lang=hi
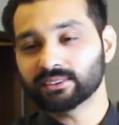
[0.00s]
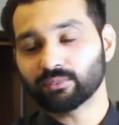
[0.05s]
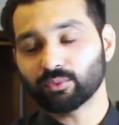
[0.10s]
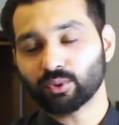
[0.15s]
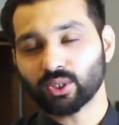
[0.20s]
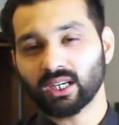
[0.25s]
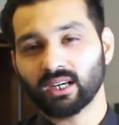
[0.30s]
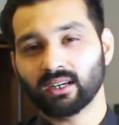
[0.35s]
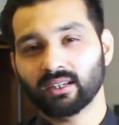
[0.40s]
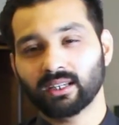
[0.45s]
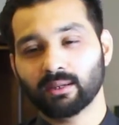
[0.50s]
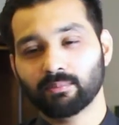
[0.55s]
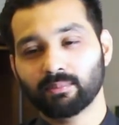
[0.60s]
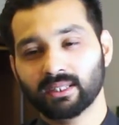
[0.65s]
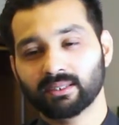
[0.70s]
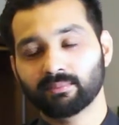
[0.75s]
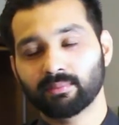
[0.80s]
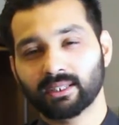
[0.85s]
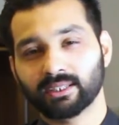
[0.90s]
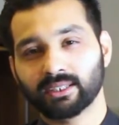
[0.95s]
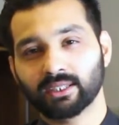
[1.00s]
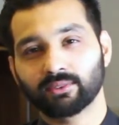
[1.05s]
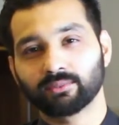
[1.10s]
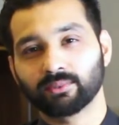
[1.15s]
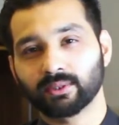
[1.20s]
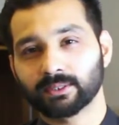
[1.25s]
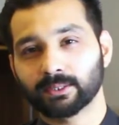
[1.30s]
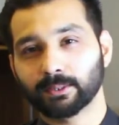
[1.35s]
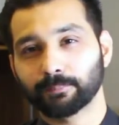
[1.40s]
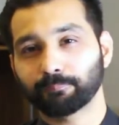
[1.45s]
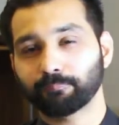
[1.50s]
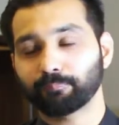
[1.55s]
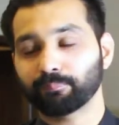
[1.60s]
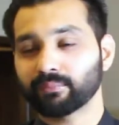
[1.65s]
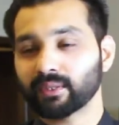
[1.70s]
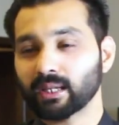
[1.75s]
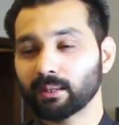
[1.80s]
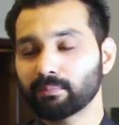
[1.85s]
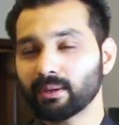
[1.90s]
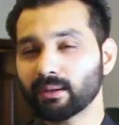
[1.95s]
जब वो खाया मैं बैठा हुआ था
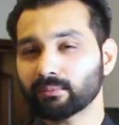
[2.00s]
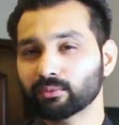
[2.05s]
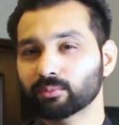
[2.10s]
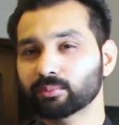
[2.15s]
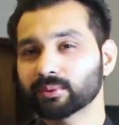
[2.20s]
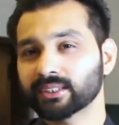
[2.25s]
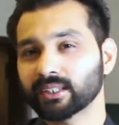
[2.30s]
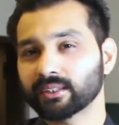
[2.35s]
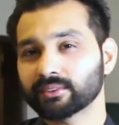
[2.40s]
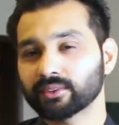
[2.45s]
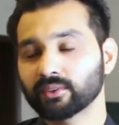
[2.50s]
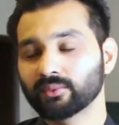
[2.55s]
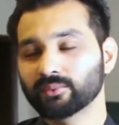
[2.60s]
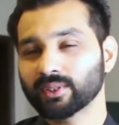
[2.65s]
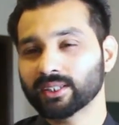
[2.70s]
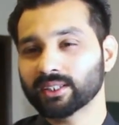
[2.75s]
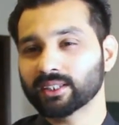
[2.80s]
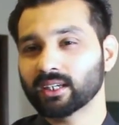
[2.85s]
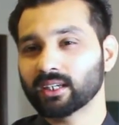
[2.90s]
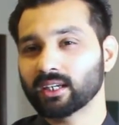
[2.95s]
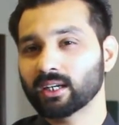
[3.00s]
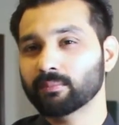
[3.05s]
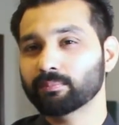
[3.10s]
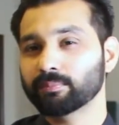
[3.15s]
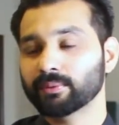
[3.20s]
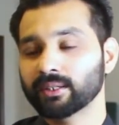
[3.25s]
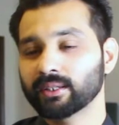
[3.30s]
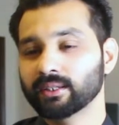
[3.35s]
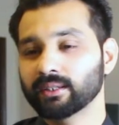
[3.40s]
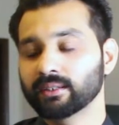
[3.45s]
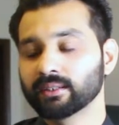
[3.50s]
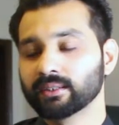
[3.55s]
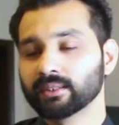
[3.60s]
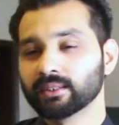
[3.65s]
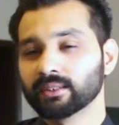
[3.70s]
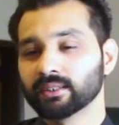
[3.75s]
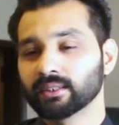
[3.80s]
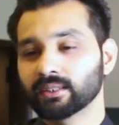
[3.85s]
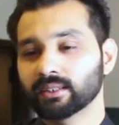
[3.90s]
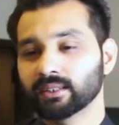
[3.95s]
अब मैं आपको बताता हूँ कि यहाँ पे
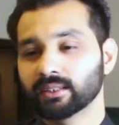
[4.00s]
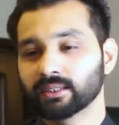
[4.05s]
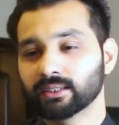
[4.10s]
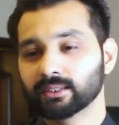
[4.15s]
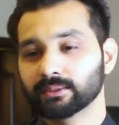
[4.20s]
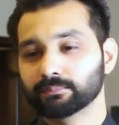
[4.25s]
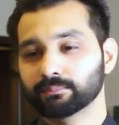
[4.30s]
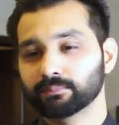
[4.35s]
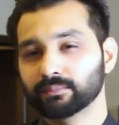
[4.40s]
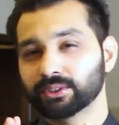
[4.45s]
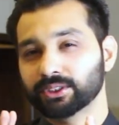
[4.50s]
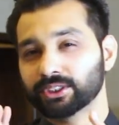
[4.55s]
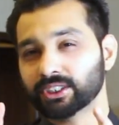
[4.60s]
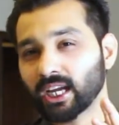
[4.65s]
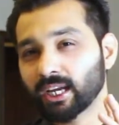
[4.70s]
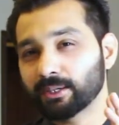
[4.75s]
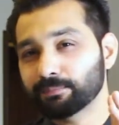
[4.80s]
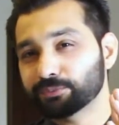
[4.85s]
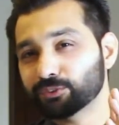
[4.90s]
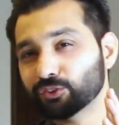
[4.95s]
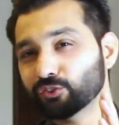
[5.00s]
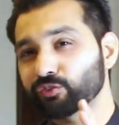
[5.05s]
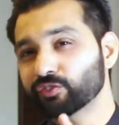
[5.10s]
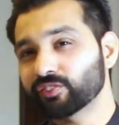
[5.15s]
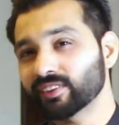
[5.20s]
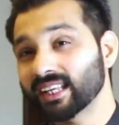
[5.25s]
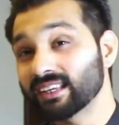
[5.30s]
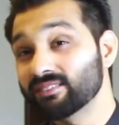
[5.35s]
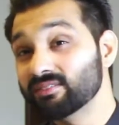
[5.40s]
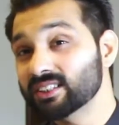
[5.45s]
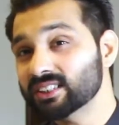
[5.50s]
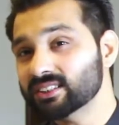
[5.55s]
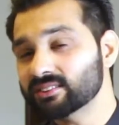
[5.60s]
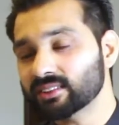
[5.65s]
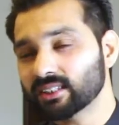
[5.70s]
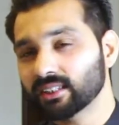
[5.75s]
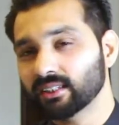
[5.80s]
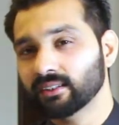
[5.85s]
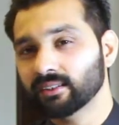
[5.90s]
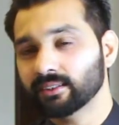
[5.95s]
टाइप्स ऑफ क्रेविंग्स
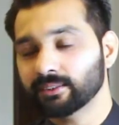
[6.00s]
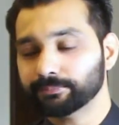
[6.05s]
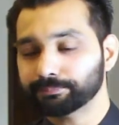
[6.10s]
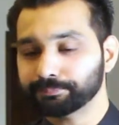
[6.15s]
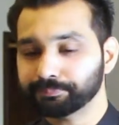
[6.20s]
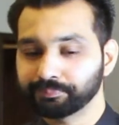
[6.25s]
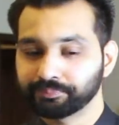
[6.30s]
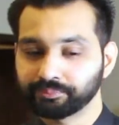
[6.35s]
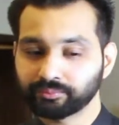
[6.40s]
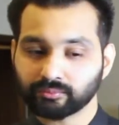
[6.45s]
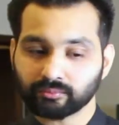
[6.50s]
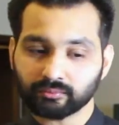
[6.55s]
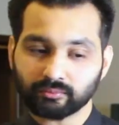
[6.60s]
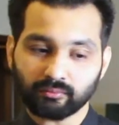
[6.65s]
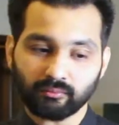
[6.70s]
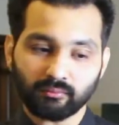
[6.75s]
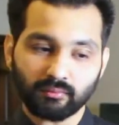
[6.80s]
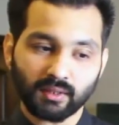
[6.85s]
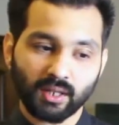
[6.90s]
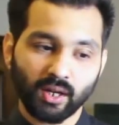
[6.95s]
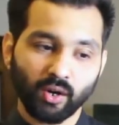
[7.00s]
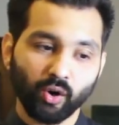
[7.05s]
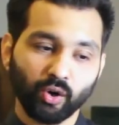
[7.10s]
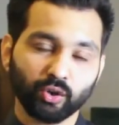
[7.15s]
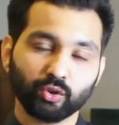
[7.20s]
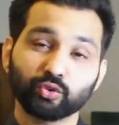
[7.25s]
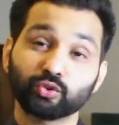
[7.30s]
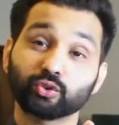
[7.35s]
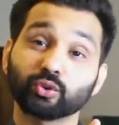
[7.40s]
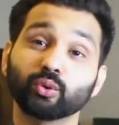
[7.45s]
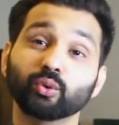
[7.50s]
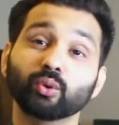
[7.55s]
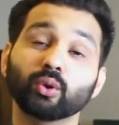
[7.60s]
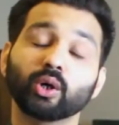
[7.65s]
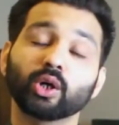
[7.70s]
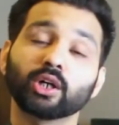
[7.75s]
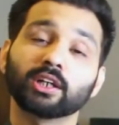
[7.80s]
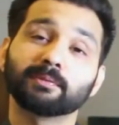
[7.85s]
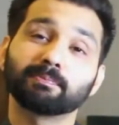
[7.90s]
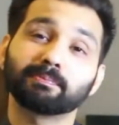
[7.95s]
क्या हैं और उसको
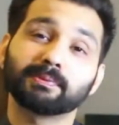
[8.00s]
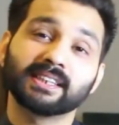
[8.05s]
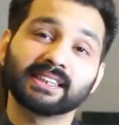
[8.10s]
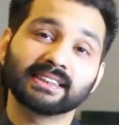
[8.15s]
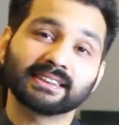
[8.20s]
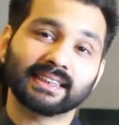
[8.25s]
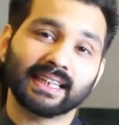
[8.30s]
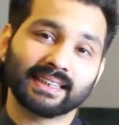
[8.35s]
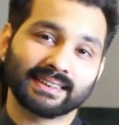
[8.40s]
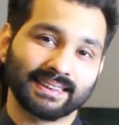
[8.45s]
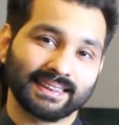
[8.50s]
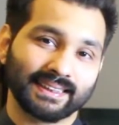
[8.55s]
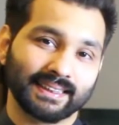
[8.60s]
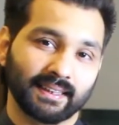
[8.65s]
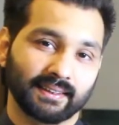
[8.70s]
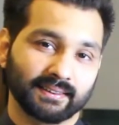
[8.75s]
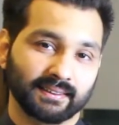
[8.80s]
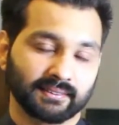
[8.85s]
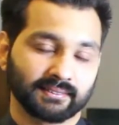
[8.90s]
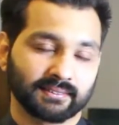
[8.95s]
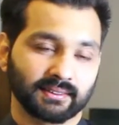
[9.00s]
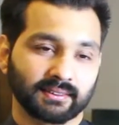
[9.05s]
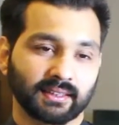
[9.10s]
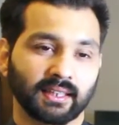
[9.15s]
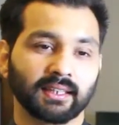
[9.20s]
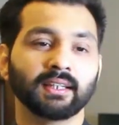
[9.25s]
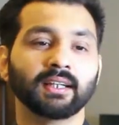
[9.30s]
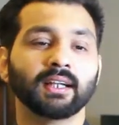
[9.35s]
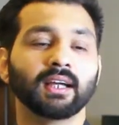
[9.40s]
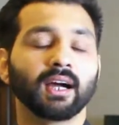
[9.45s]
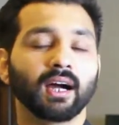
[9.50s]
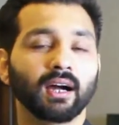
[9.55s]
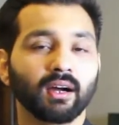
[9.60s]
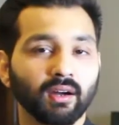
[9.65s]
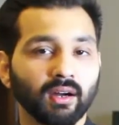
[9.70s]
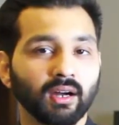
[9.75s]
रिप्लेस कैसे किया जा सकता है